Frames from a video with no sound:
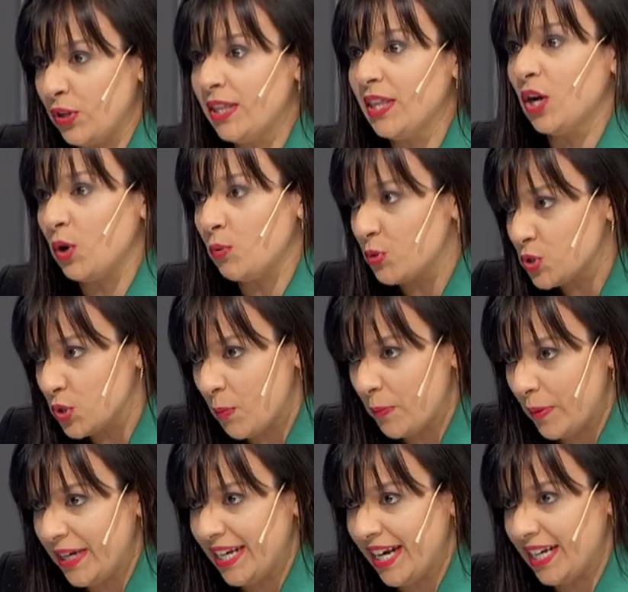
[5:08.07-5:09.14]
de cómo se
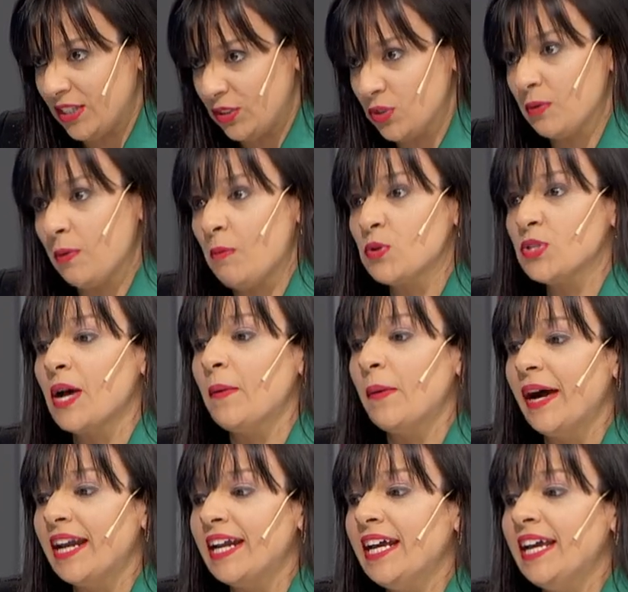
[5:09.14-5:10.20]
operan. Entonces vamos a ver,